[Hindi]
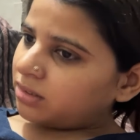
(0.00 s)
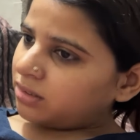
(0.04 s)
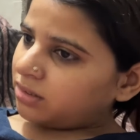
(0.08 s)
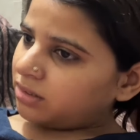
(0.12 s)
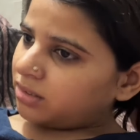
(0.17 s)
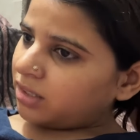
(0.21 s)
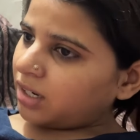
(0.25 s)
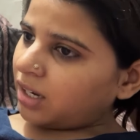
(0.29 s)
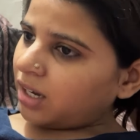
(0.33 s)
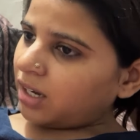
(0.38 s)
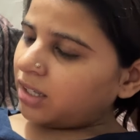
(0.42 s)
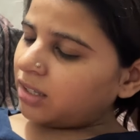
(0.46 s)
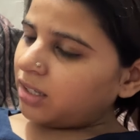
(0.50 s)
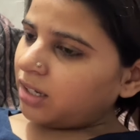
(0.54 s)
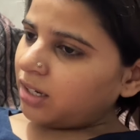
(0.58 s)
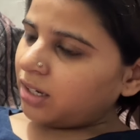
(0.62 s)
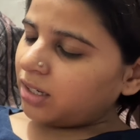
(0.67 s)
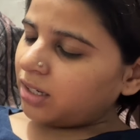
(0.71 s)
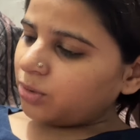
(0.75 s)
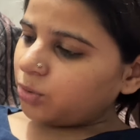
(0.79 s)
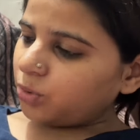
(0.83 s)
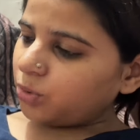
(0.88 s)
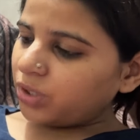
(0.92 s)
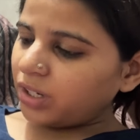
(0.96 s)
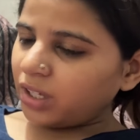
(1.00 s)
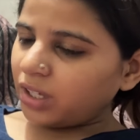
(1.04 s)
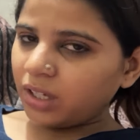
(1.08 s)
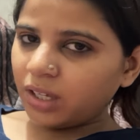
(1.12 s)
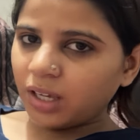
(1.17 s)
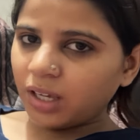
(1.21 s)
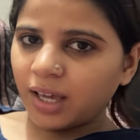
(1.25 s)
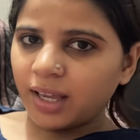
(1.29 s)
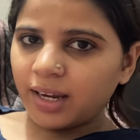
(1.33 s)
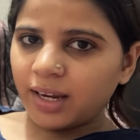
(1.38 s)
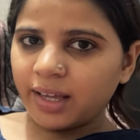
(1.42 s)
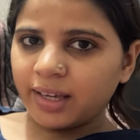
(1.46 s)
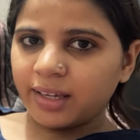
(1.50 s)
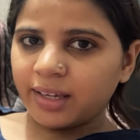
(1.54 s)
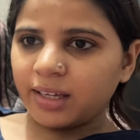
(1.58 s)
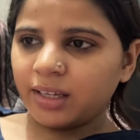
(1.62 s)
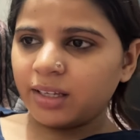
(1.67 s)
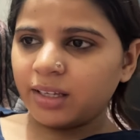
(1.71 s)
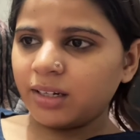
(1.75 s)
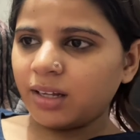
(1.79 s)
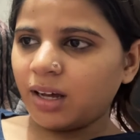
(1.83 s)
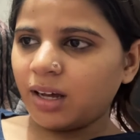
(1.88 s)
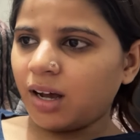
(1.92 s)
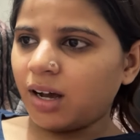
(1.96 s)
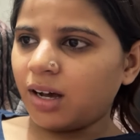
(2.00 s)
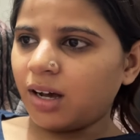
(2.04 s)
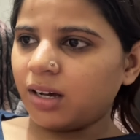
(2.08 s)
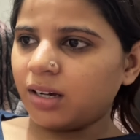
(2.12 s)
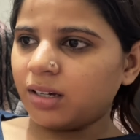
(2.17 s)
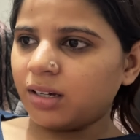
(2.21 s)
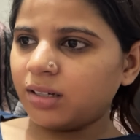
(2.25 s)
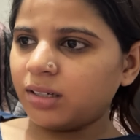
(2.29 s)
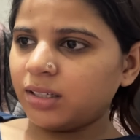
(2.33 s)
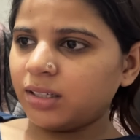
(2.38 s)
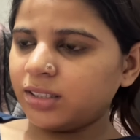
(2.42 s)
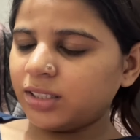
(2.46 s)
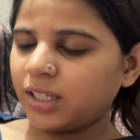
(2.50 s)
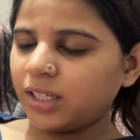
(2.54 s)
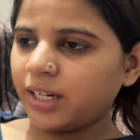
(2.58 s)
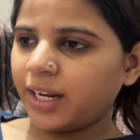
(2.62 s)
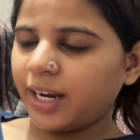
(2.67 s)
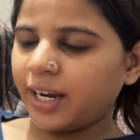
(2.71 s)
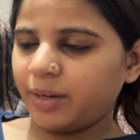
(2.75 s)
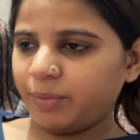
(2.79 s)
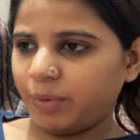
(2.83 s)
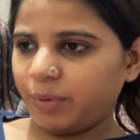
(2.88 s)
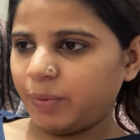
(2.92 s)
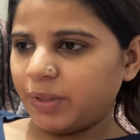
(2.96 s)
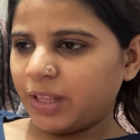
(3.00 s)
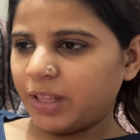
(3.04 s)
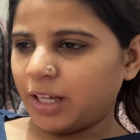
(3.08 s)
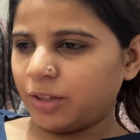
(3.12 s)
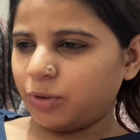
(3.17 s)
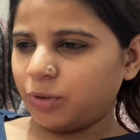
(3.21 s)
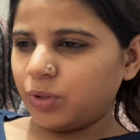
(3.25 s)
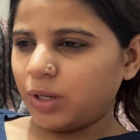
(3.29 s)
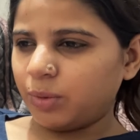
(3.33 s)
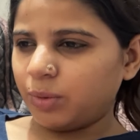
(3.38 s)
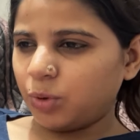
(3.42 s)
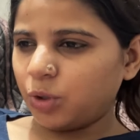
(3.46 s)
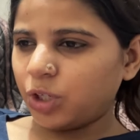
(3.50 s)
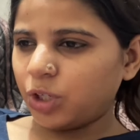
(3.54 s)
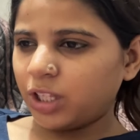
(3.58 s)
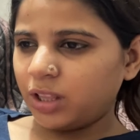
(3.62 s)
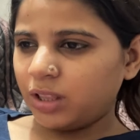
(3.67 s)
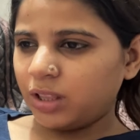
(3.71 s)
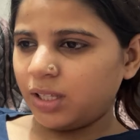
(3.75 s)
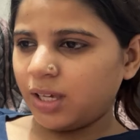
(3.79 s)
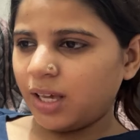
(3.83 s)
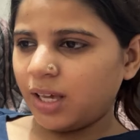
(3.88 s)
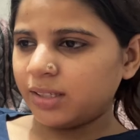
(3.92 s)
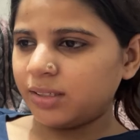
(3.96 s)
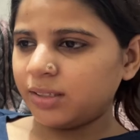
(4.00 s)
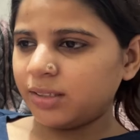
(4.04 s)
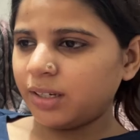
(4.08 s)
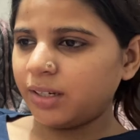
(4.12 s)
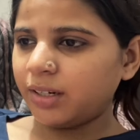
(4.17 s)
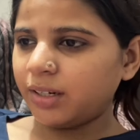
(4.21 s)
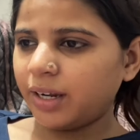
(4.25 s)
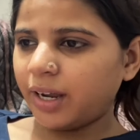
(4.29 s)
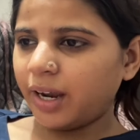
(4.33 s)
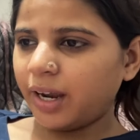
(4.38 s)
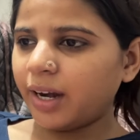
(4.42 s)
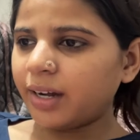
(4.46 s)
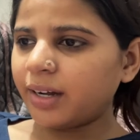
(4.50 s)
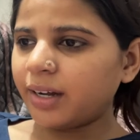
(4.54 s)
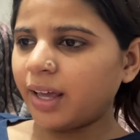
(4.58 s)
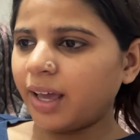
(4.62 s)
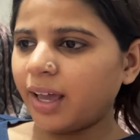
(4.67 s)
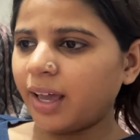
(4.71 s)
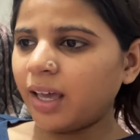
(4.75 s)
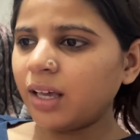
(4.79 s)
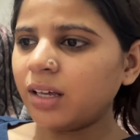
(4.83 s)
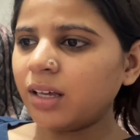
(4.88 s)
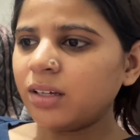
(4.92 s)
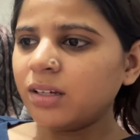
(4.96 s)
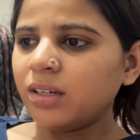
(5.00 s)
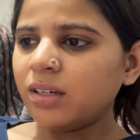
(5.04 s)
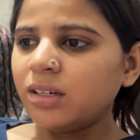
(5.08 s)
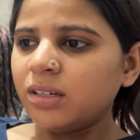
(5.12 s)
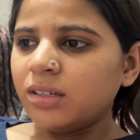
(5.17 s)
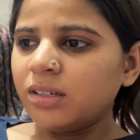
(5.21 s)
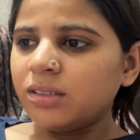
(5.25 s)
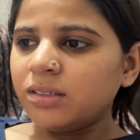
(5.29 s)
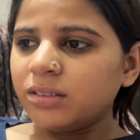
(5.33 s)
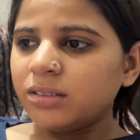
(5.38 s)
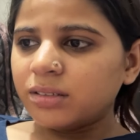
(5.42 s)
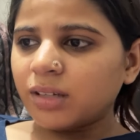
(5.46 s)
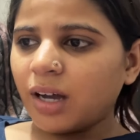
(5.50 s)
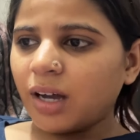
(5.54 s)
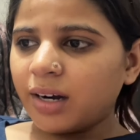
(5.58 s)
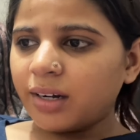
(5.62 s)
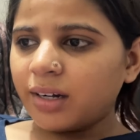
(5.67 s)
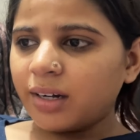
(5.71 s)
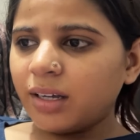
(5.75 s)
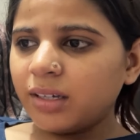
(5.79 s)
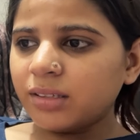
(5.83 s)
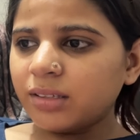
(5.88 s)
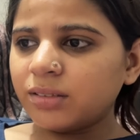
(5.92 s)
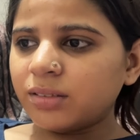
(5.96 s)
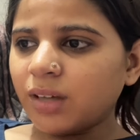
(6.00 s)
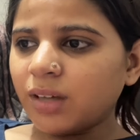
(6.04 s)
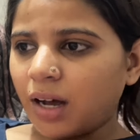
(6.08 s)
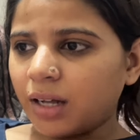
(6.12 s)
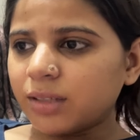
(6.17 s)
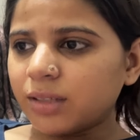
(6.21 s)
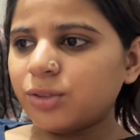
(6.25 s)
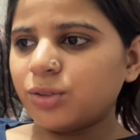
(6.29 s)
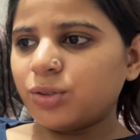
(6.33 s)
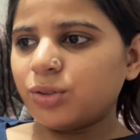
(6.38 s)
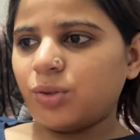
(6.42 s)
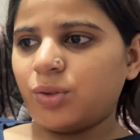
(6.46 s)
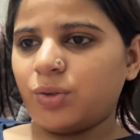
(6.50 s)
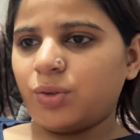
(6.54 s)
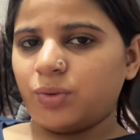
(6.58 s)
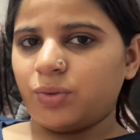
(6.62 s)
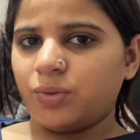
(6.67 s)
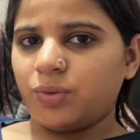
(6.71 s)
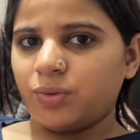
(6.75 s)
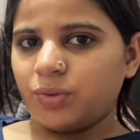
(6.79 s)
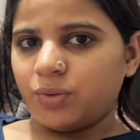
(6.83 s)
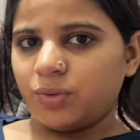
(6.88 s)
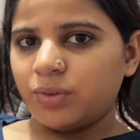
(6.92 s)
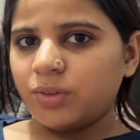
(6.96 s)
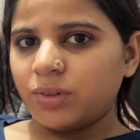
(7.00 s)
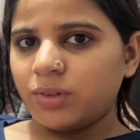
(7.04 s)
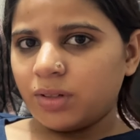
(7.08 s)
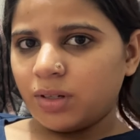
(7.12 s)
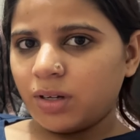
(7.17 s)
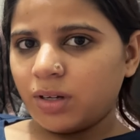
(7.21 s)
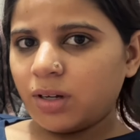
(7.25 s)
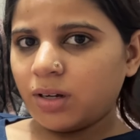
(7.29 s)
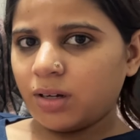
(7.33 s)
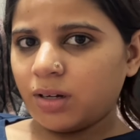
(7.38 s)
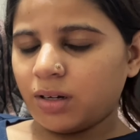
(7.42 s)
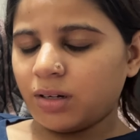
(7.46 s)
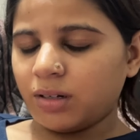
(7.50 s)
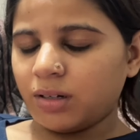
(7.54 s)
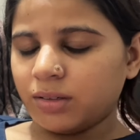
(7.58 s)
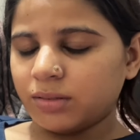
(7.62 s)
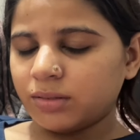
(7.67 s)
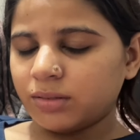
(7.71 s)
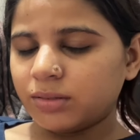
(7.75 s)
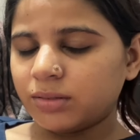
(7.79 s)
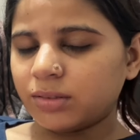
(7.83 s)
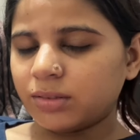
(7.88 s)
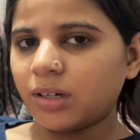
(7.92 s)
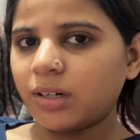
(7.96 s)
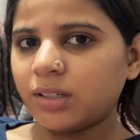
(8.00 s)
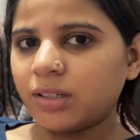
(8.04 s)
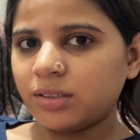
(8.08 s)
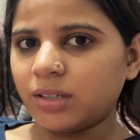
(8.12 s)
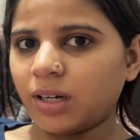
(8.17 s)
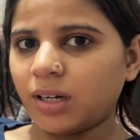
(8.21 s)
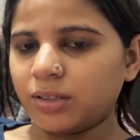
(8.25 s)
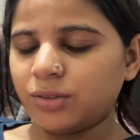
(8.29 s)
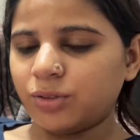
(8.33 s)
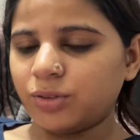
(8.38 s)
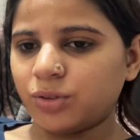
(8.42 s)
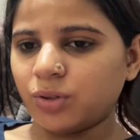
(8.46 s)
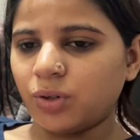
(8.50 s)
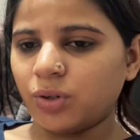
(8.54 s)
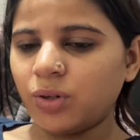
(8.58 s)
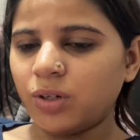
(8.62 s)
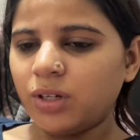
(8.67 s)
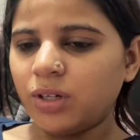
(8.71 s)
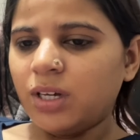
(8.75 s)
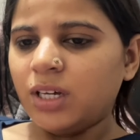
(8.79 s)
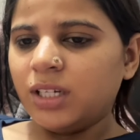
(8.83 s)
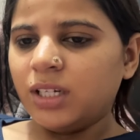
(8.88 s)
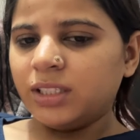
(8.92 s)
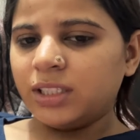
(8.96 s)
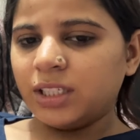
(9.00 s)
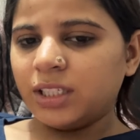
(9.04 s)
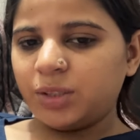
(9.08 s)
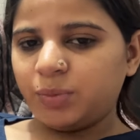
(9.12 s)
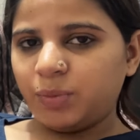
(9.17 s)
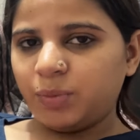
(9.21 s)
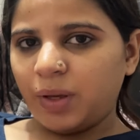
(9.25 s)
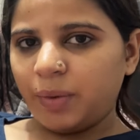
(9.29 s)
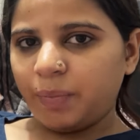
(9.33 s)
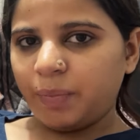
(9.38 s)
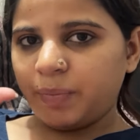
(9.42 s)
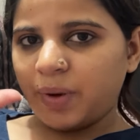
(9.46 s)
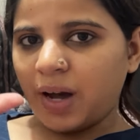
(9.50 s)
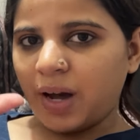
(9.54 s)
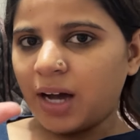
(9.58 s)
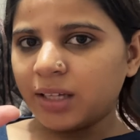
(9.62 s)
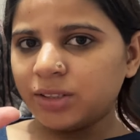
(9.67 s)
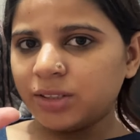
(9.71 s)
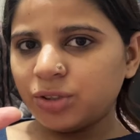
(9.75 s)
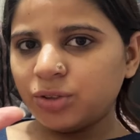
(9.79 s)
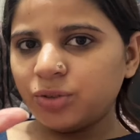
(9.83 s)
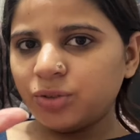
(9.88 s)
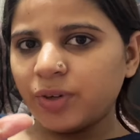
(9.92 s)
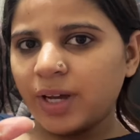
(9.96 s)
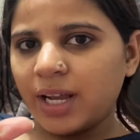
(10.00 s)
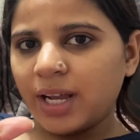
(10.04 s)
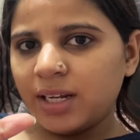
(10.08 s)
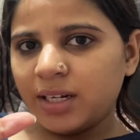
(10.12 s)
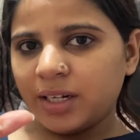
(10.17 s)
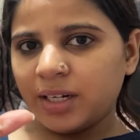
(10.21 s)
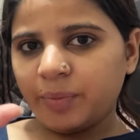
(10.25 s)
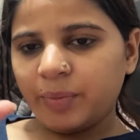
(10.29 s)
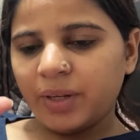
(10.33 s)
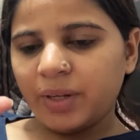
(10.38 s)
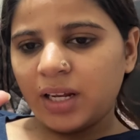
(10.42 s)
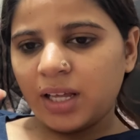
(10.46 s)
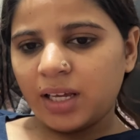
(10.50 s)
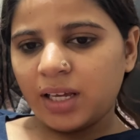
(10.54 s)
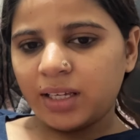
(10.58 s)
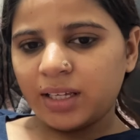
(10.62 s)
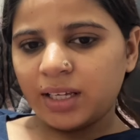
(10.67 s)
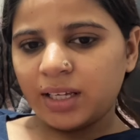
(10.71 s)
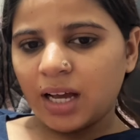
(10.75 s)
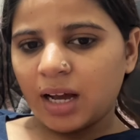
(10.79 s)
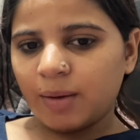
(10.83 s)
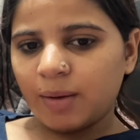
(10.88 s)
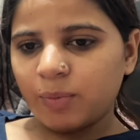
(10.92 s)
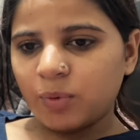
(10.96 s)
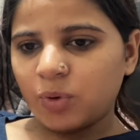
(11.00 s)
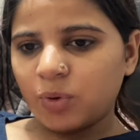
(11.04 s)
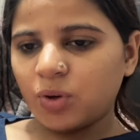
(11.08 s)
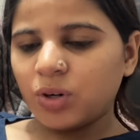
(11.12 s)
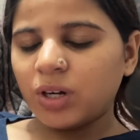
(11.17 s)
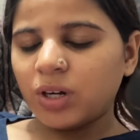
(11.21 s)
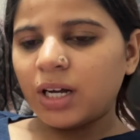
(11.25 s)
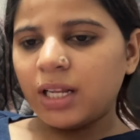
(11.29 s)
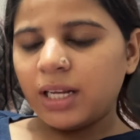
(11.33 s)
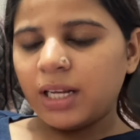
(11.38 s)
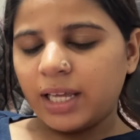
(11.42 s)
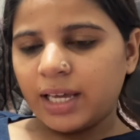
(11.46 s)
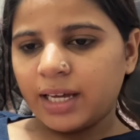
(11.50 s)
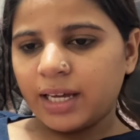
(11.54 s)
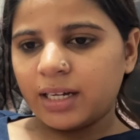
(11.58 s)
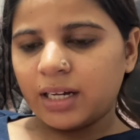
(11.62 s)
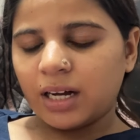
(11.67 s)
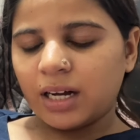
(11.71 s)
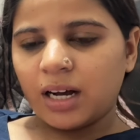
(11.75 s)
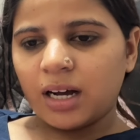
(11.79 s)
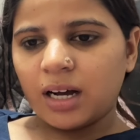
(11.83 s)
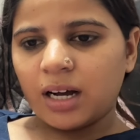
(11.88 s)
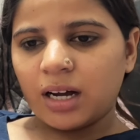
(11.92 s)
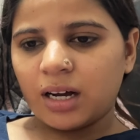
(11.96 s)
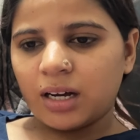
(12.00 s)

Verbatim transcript: ज़्यादा तो नहीं है लेकिन हाँ इसकी रेट मैं बताती हूँ आपको कितनी है इसकी रेट है साढ़े सात सौ हाँ साढ़े सात सौ जिसमें पांच ज्वेलरी मिलेगी आपको गले का